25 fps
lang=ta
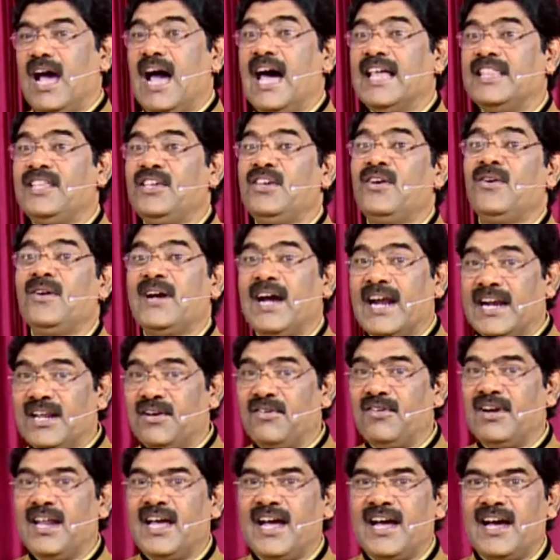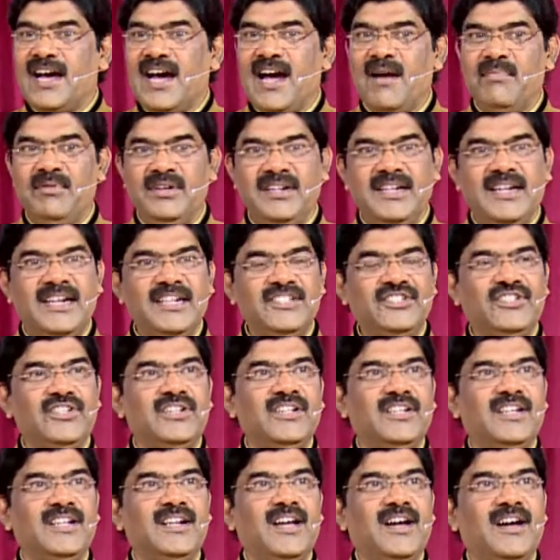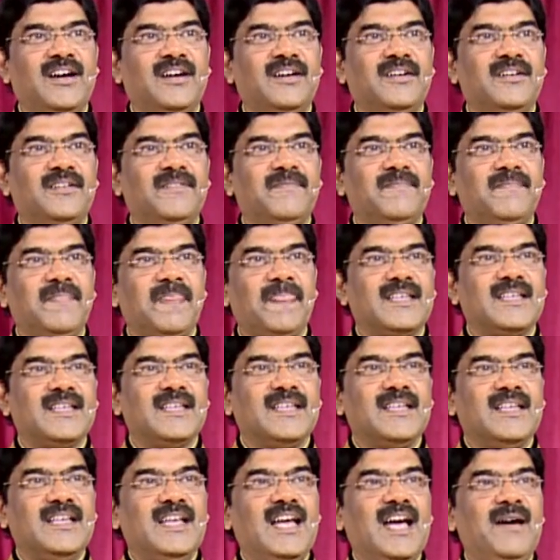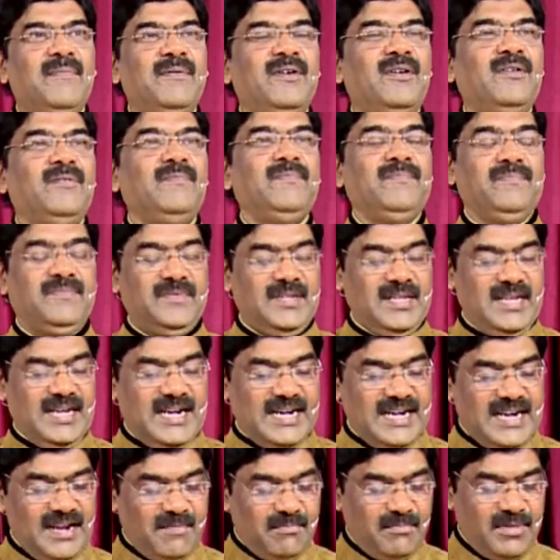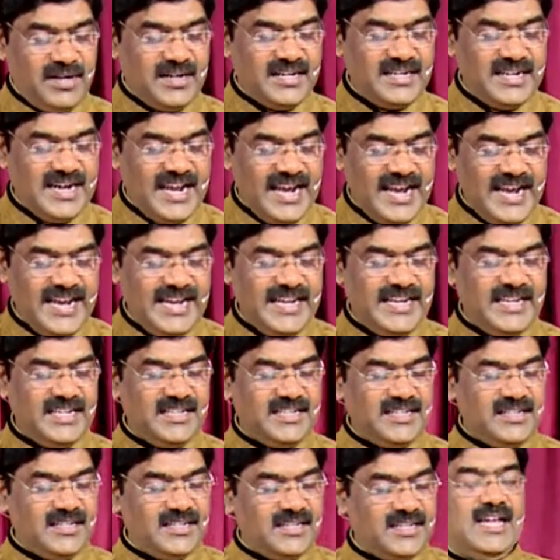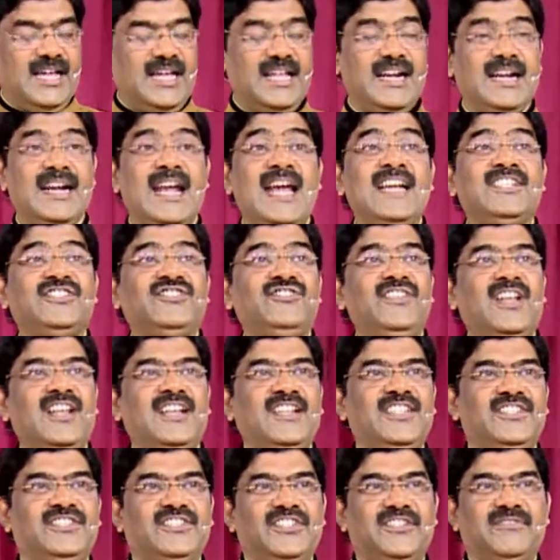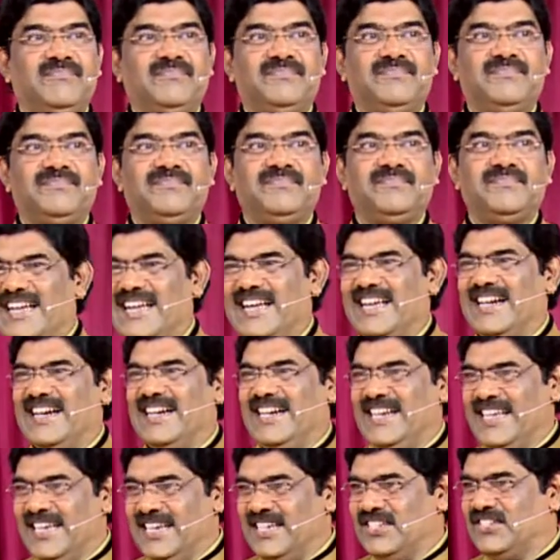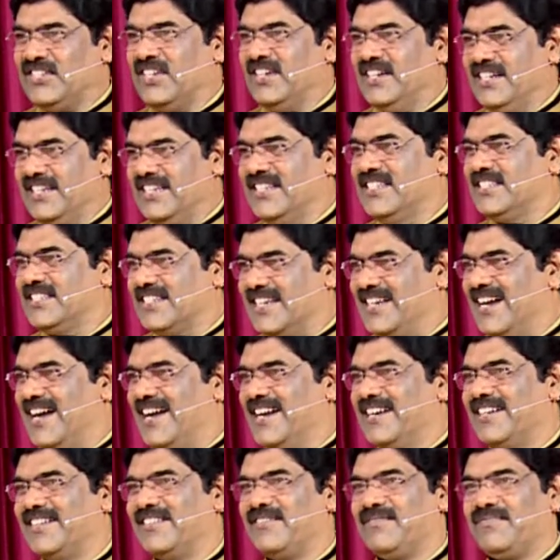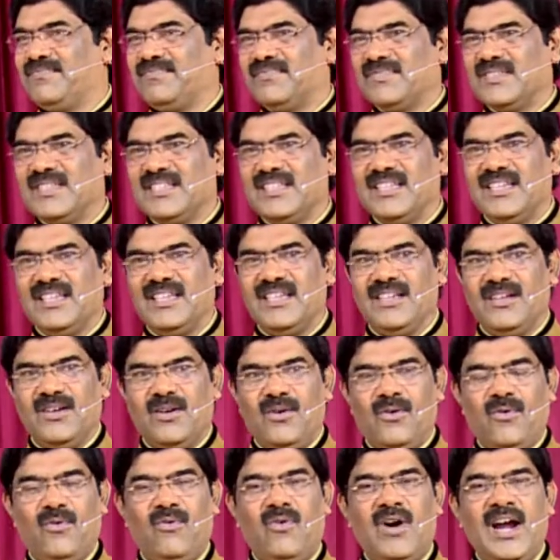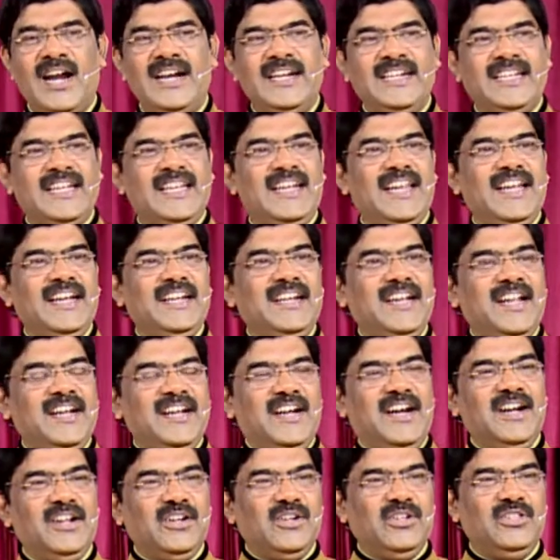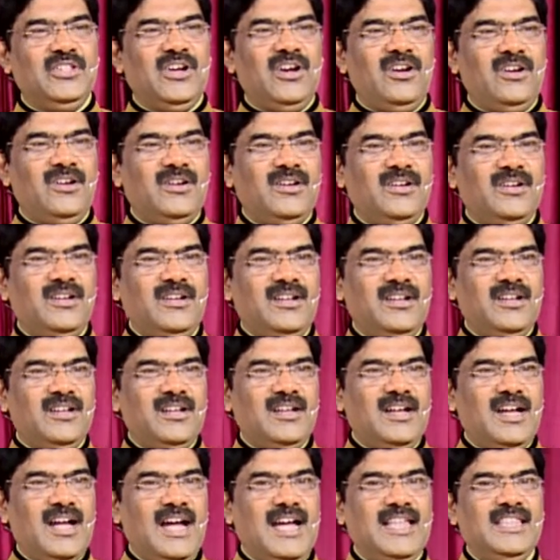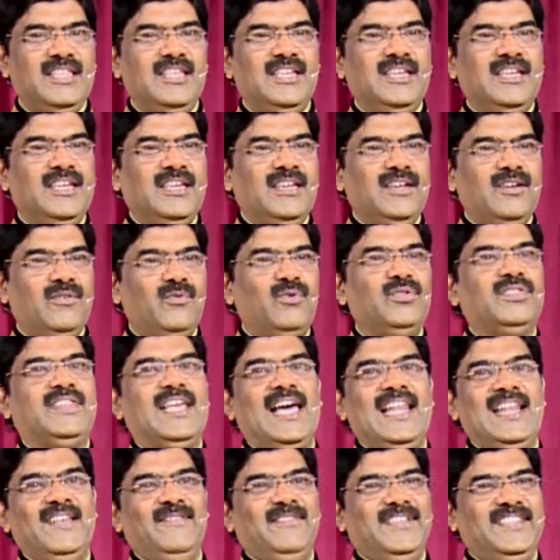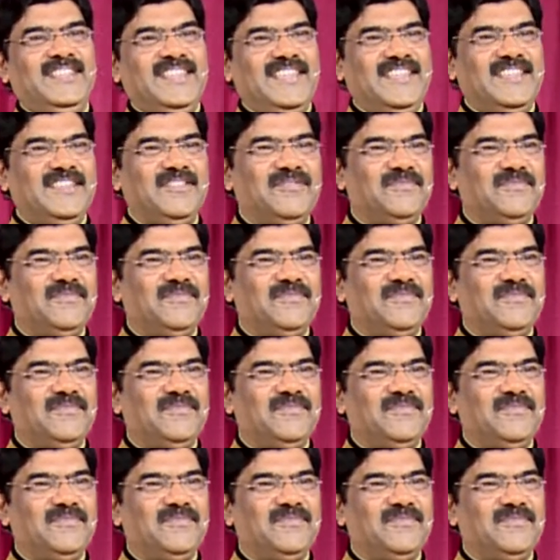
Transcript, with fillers: அதையும் கடவுளா அப்படின்னு நினச்சிருக்கிறான் அப்புறம் நம்பர் நைன் ரேஷ்னலிசம் ரீசன் இஸ் காட் உன் வாழ்க்கையில் என்ன நடக்குதோ அது உன் தலைவிதி